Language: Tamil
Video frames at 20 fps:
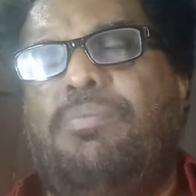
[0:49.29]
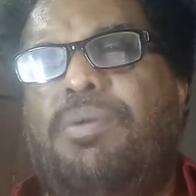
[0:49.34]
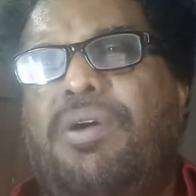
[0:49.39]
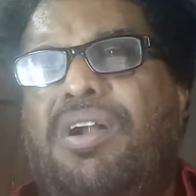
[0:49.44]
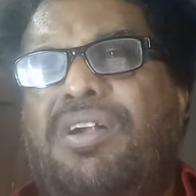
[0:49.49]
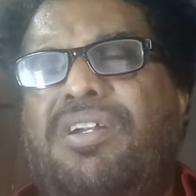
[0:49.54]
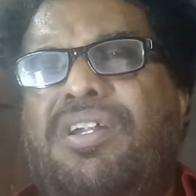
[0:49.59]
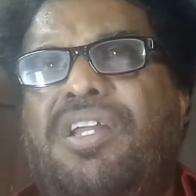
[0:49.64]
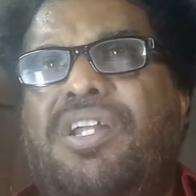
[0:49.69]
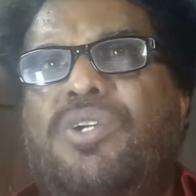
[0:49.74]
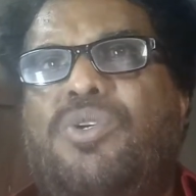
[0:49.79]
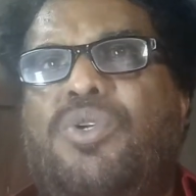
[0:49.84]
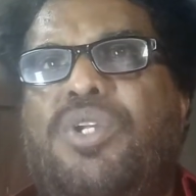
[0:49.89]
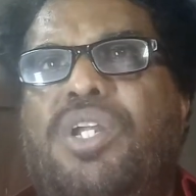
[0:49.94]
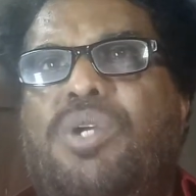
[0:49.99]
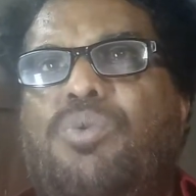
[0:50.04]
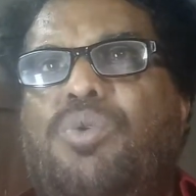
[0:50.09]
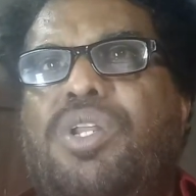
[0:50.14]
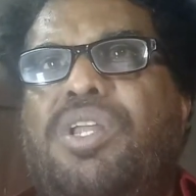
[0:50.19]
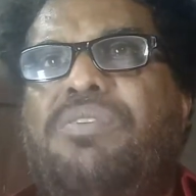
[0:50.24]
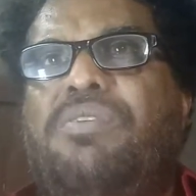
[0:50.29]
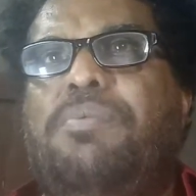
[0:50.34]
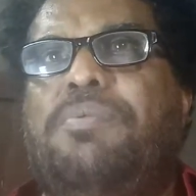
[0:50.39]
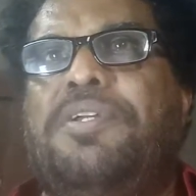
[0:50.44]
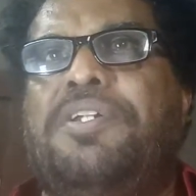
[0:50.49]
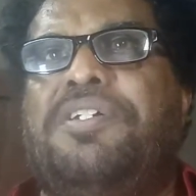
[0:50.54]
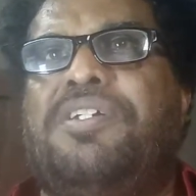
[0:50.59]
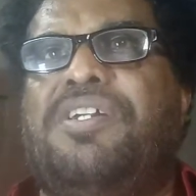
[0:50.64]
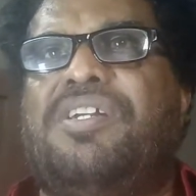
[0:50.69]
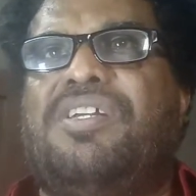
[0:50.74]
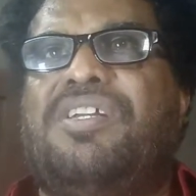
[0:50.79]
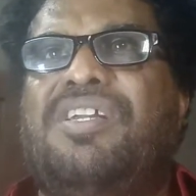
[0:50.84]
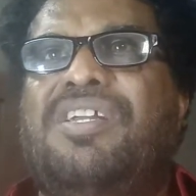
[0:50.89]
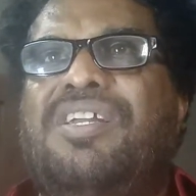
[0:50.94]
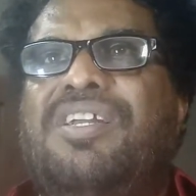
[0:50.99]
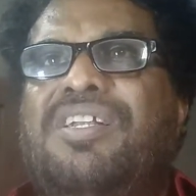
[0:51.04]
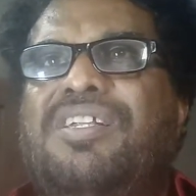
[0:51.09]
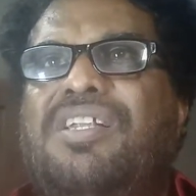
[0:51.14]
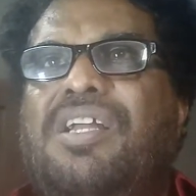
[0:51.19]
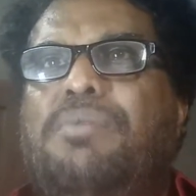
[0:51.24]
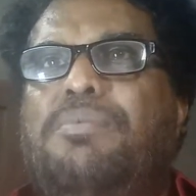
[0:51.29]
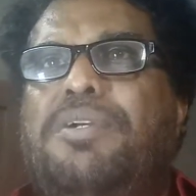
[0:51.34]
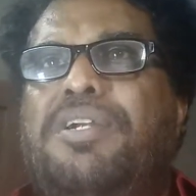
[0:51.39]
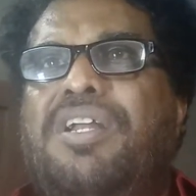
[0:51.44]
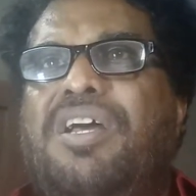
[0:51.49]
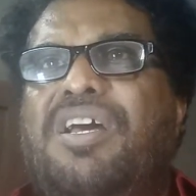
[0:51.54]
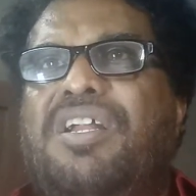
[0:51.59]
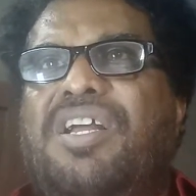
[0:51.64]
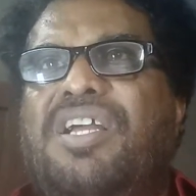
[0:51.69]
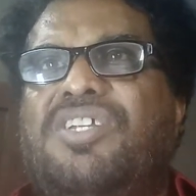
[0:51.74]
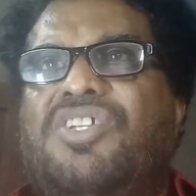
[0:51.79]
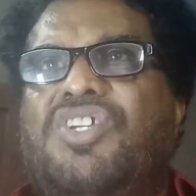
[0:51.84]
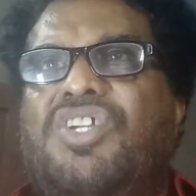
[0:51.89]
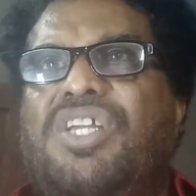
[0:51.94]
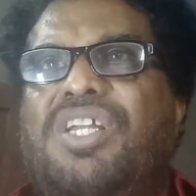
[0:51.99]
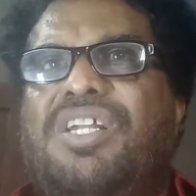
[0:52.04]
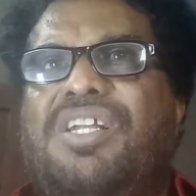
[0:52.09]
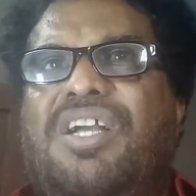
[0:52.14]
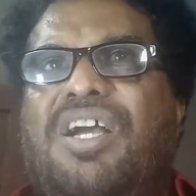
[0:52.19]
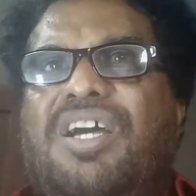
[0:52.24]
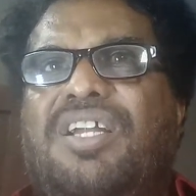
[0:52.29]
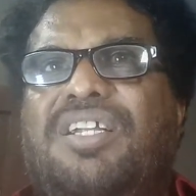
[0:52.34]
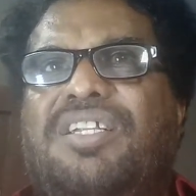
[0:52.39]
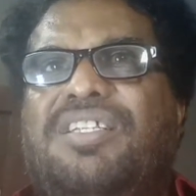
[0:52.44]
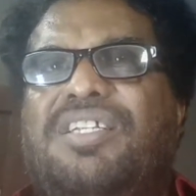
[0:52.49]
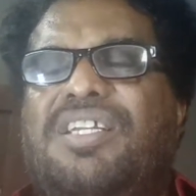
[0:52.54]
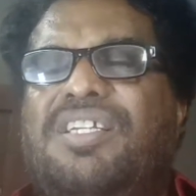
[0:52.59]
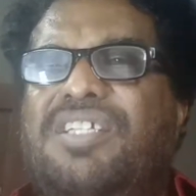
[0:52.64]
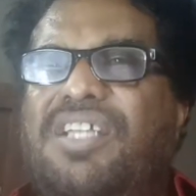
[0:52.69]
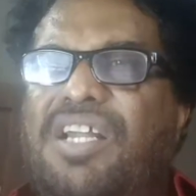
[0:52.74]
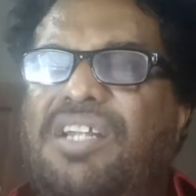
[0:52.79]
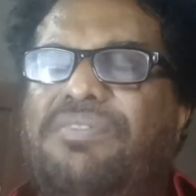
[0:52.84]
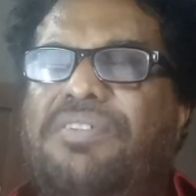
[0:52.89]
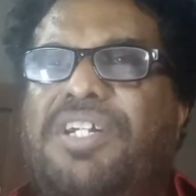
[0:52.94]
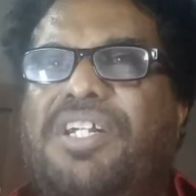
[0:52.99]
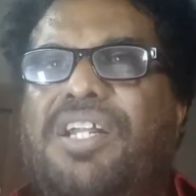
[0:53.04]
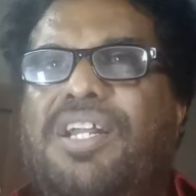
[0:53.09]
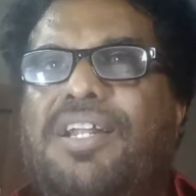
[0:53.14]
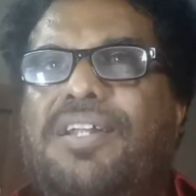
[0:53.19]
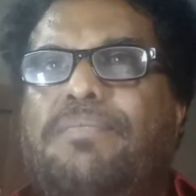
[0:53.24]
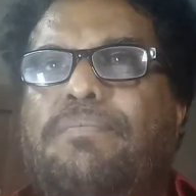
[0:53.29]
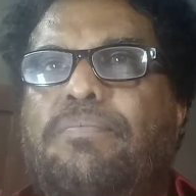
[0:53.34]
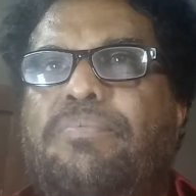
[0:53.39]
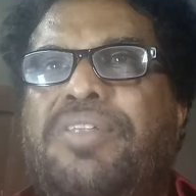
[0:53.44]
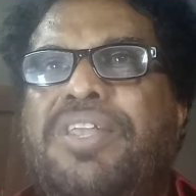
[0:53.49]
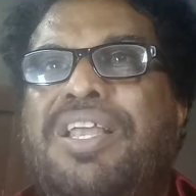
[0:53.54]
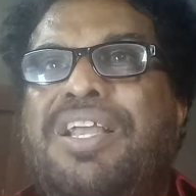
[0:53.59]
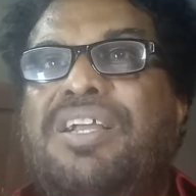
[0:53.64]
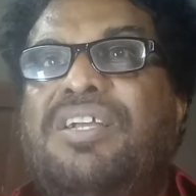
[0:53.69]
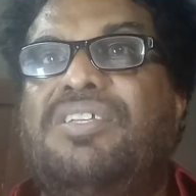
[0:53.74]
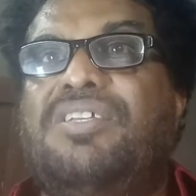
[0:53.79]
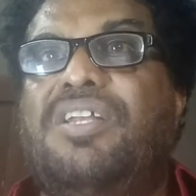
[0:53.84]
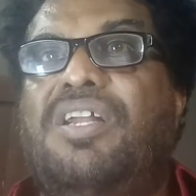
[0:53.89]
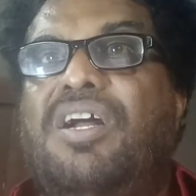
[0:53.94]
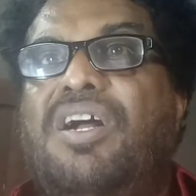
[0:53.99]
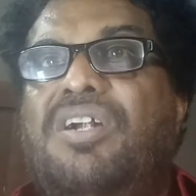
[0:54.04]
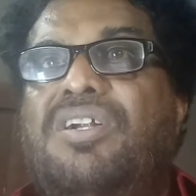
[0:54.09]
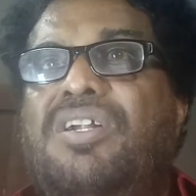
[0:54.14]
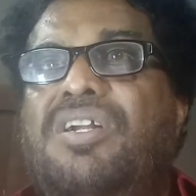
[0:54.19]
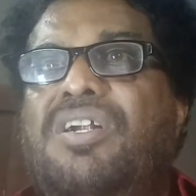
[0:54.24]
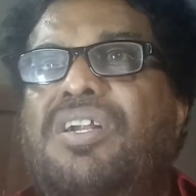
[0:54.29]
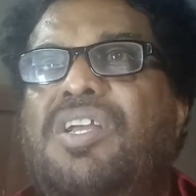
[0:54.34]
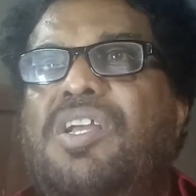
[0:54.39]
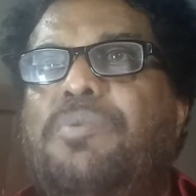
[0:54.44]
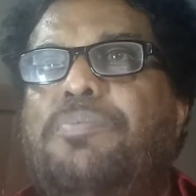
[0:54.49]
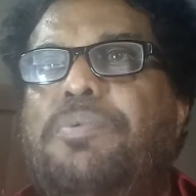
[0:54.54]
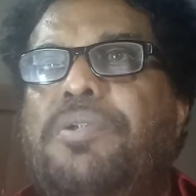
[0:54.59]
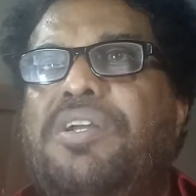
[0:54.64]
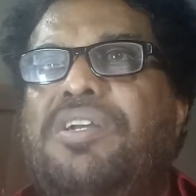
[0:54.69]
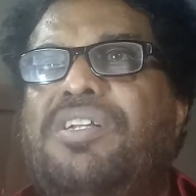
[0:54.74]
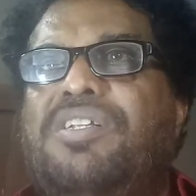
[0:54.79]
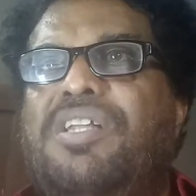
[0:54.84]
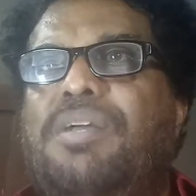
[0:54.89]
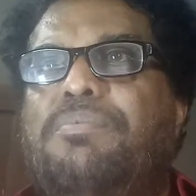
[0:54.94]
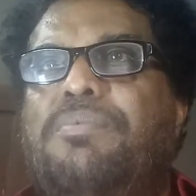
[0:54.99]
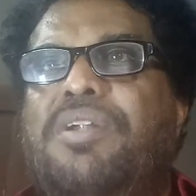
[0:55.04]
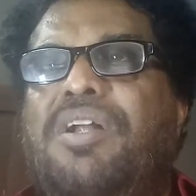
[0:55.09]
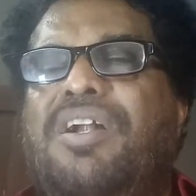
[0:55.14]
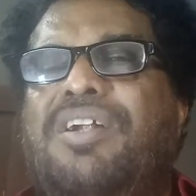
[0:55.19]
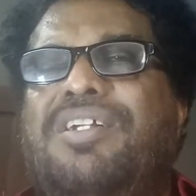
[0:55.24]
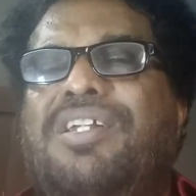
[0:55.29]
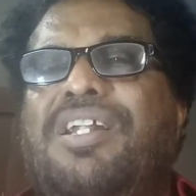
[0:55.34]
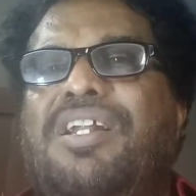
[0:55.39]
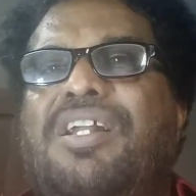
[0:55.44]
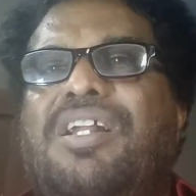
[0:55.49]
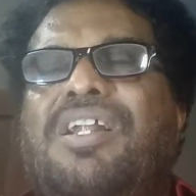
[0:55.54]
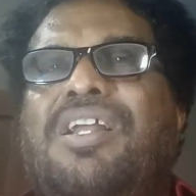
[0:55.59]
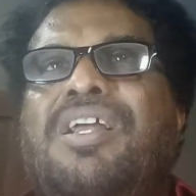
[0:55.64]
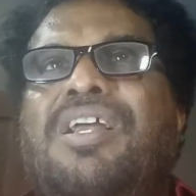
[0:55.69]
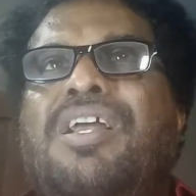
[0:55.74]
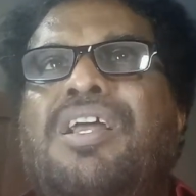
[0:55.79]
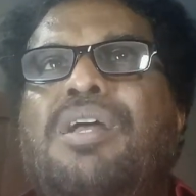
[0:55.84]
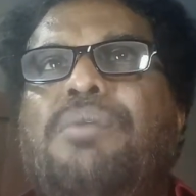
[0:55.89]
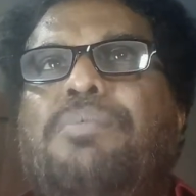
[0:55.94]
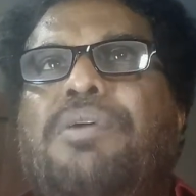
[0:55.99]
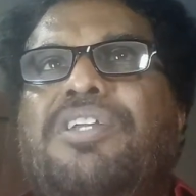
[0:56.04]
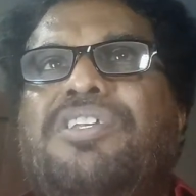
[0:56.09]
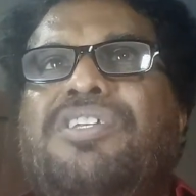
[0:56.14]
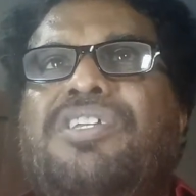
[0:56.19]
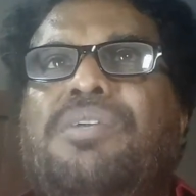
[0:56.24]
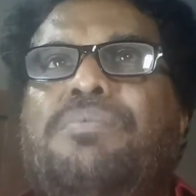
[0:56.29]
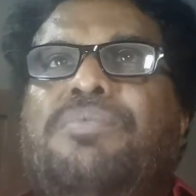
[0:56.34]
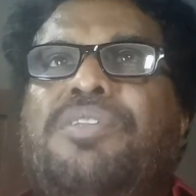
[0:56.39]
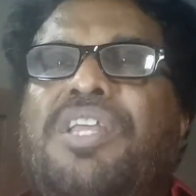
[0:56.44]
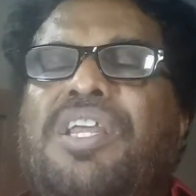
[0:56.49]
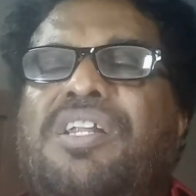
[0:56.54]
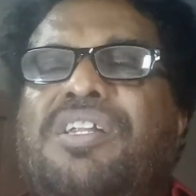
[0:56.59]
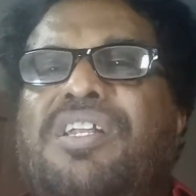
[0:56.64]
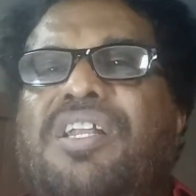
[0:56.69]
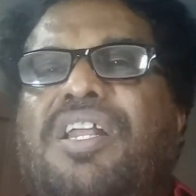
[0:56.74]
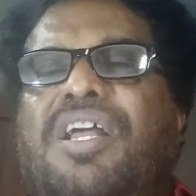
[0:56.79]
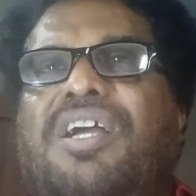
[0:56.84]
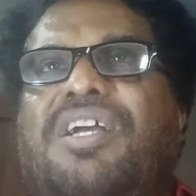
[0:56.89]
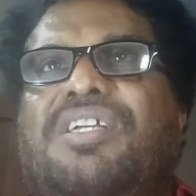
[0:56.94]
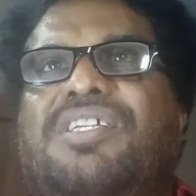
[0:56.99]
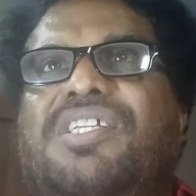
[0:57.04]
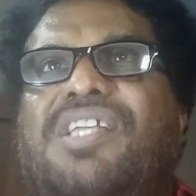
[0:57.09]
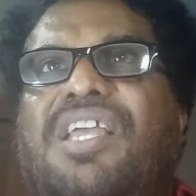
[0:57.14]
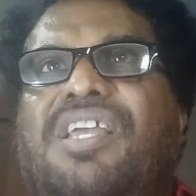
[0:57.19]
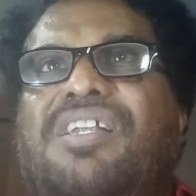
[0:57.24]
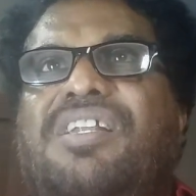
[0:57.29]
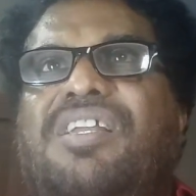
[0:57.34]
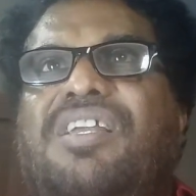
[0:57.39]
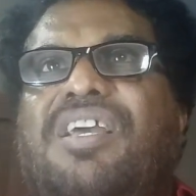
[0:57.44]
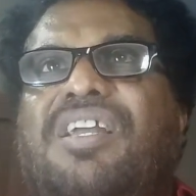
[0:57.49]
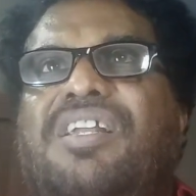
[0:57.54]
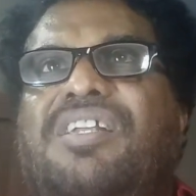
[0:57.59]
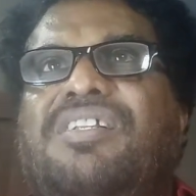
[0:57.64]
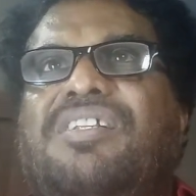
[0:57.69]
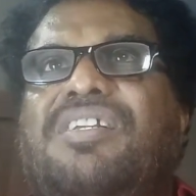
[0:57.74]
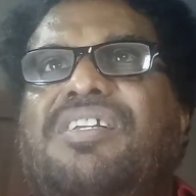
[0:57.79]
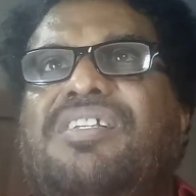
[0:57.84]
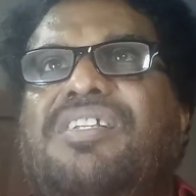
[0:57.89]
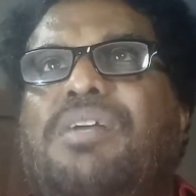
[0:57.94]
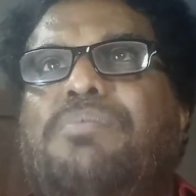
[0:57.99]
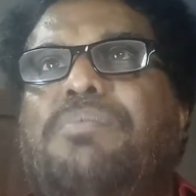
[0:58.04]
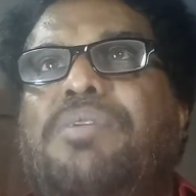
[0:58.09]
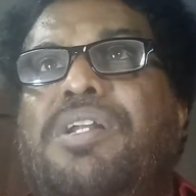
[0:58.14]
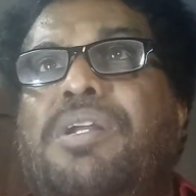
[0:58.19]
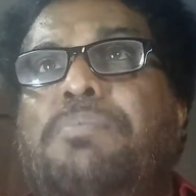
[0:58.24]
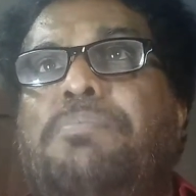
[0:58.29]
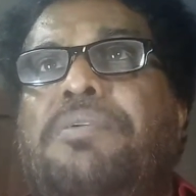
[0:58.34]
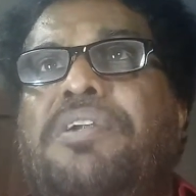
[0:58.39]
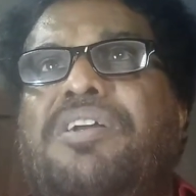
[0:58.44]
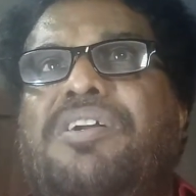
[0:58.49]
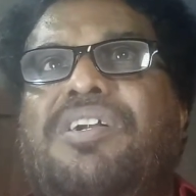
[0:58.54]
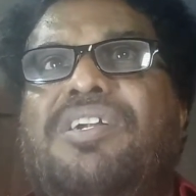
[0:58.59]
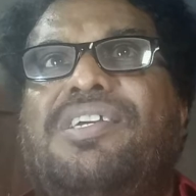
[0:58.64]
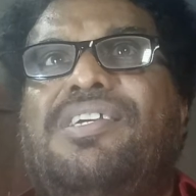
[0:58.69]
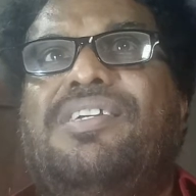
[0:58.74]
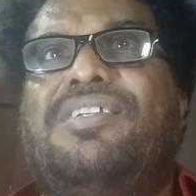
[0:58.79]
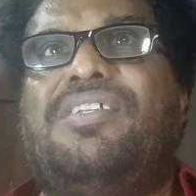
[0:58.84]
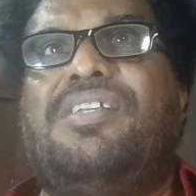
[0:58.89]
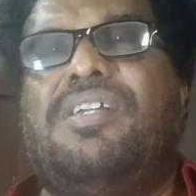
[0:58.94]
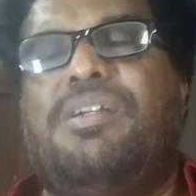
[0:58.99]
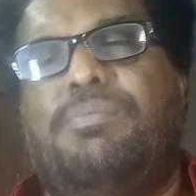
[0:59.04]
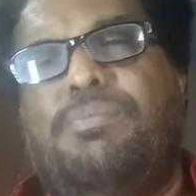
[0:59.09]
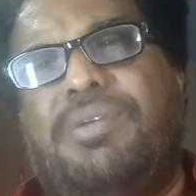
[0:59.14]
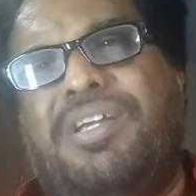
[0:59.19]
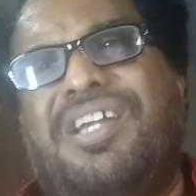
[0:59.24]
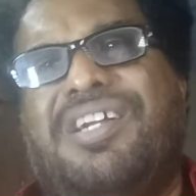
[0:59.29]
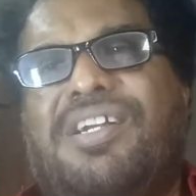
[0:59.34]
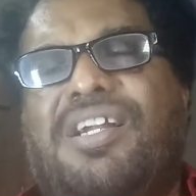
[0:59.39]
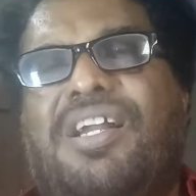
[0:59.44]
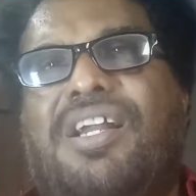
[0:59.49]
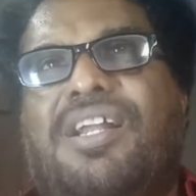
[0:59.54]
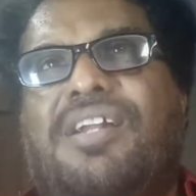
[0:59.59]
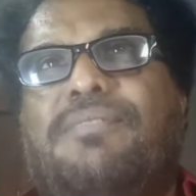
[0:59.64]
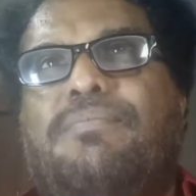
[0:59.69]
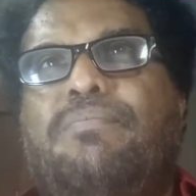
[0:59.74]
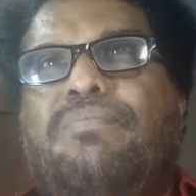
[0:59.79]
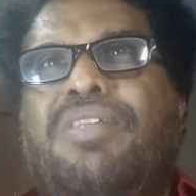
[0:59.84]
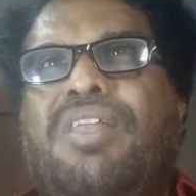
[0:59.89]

பாண்டியனுடைய உதவி பெற்று தமிழ் ஆராய்ச்சியில் காலத்தை செலவிட்டனர் சில ஆண்டுகளுக்கு பிறகு தம் நாட்டில் பஞ்சம் சேர்ந்ததாக செய்தி அறிந்து தம் இருப்பிடங்களுக்கு திரும்ப எண்ணினர்